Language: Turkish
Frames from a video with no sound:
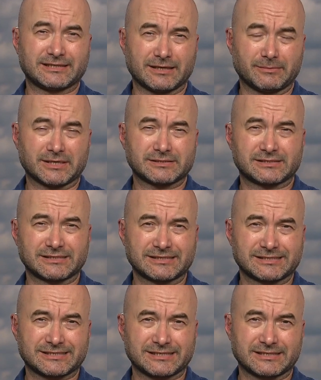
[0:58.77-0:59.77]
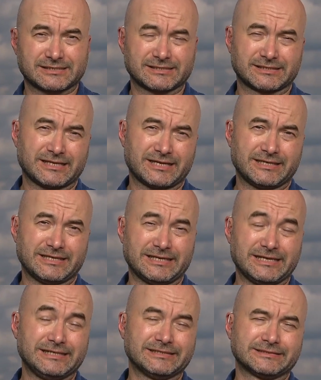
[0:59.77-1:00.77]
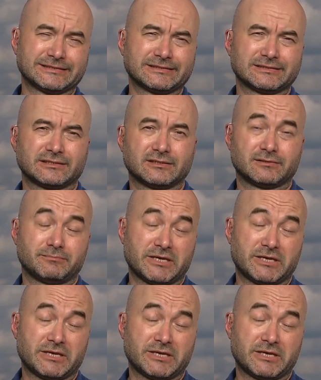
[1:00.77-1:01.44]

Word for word: temasları sırasında Yalın'ın e,